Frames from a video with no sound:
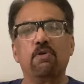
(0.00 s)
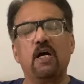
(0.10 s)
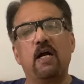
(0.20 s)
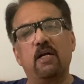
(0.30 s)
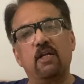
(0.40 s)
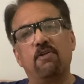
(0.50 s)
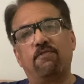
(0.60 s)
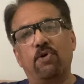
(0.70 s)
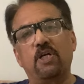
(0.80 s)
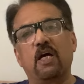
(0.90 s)
उनका हंड्रेड एंड
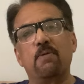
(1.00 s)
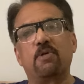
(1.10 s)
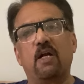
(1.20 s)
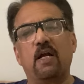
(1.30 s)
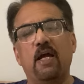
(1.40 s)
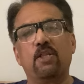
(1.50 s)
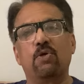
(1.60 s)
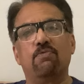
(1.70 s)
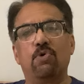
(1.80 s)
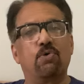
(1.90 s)
फोर्टी करीब चल रहा है तो
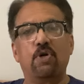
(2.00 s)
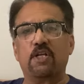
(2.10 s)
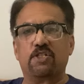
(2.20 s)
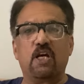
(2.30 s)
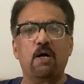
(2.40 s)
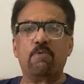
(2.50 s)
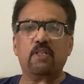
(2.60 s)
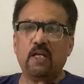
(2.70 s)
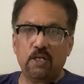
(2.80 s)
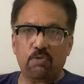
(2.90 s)
वो कोई अच्छी खबर
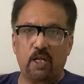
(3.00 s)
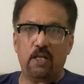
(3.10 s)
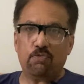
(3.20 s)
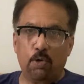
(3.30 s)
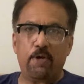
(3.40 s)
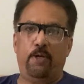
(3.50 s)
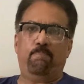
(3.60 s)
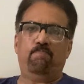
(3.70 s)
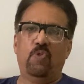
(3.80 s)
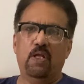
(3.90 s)
नहीं उनके लिए वो भी
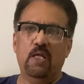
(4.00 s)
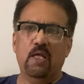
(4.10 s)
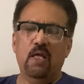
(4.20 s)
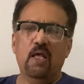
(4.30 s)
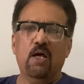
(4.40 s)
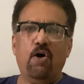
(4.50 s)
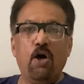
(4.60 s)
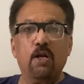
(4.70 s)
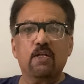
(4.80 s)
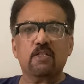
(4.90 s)

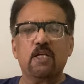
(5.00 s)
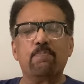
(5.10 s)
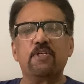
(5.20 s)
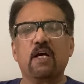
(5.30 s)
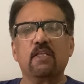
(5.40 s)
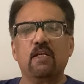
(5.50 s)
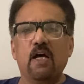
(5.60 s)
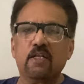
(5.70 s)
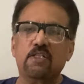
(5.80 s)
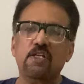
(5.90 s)
और सबसे
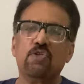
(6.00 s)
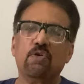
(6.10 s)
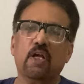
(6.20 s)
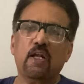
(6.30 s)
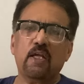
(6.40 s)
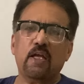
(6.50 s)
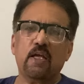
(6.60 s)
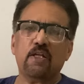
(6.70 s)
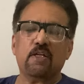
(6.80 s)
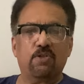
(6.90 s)
ख़तरनाक चीज़ जो उनके
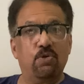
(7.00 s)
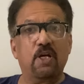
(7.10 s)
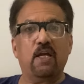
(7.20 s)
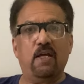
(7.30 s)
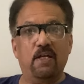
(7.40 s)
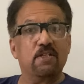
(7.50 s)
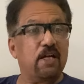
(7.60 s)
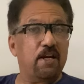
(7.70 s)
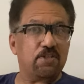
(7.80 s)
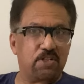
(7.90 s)
लिए जो कि इन
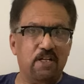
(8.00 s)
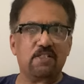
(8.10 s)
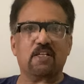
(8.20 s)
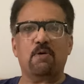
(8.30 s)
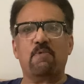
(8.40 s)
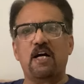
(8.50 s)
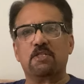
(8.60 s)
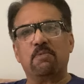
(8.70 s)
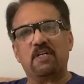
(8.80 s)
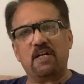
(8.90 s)
सारे स्टेंट्स का बास
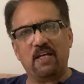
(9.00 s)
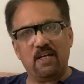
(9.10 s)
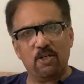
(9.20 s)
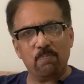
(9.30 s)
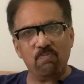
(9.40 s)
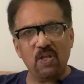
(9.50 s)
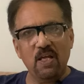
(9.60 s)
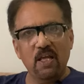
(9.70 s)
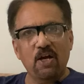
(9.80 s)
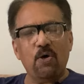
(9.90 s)
बन रही है
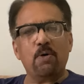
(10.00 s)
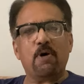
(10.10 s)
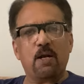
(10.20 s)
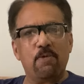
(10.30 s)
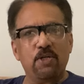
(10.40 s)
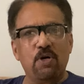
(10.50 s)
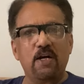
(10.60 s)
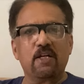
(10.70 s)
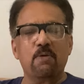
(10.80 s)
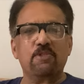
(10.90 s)
और बार बार जो
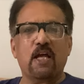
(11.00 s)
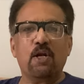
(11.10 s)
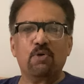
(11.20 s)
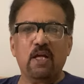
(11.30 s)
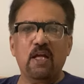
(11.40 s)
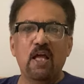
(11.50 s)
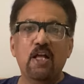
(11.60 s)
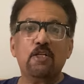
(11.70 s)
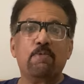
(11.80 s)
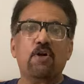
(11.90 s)
हार्ट के मसाइल हो रहे हैं
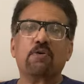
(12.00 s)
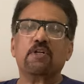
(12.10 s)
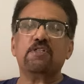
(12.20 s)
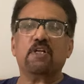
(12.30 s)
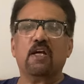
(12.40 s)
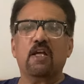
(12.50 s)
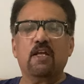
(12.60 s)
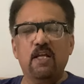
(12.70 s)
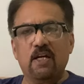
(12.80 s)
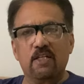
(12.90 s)
इस पर डॉक्टर जिक्र ही
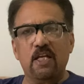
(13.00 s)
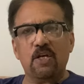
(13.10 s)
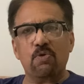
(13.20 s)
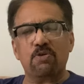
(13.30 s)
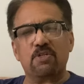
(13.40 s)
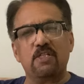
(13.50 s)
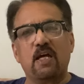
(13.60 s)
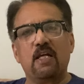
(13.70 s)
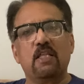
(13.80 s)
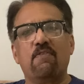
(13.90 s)
नहीं करते क्योंकि उसकी
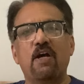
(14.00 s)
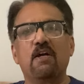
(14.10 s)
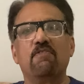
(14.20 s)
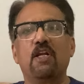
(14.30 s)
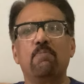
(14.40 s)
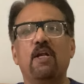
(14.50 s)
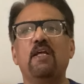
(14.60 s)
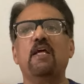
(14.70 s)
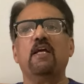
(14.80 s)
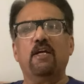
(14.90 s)
ज़्यादा दवाएँ अवेलेबल ही
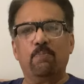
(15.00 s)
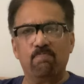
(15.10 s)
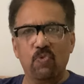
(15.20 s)
नहीं हैं